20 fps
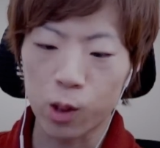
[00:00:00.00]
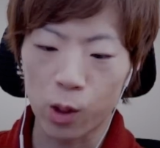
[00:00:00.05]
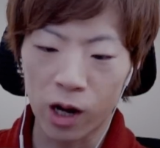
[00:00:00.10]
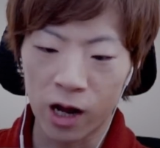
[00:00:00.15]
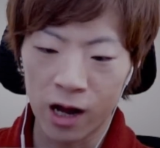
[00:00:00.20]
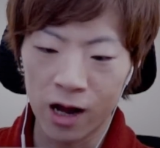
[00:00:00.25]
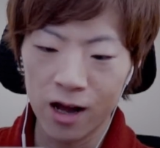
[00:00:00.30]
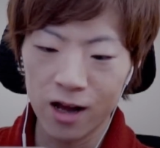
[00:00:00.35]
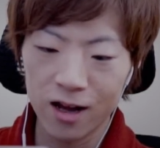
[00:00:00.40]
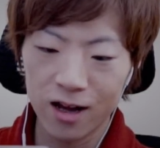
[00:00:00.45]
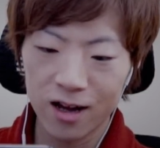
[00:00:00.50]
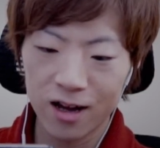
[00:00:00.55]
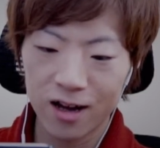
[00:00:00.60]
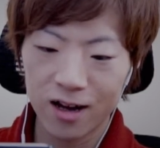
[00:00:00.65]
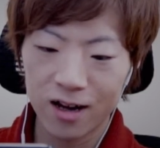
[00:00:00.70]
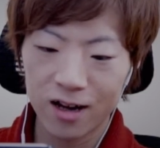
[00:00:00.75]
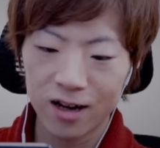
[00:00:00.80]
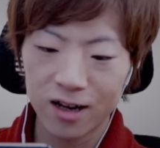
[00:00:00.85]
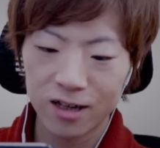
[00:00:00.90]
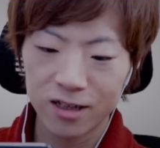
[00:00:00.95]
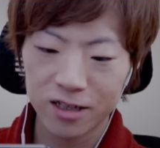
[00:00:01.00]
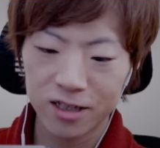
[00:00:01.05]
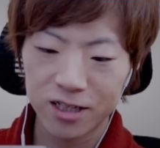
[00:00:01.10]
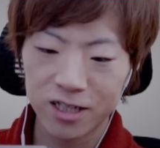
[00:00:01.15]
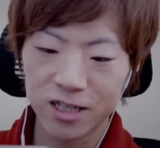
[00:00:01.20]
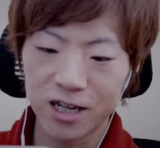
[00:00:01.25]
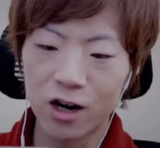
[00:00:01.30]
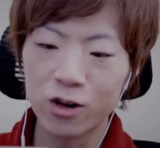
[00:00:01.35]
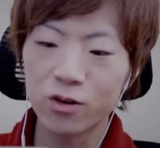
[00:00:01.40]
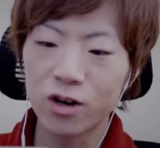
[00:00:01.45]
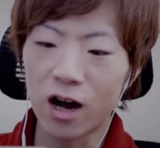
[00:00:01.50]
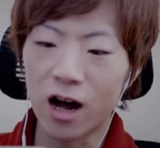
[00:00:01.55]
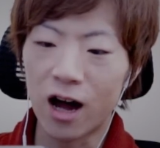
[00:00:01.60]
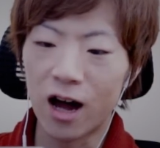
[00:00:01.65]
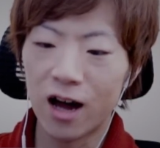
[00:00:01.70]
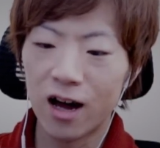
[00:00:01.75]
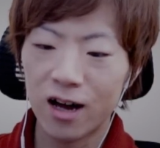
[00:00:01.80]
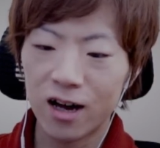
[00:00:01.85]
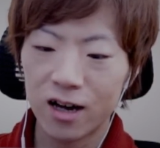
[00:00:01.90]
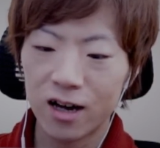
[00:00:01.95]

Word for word: とか違うか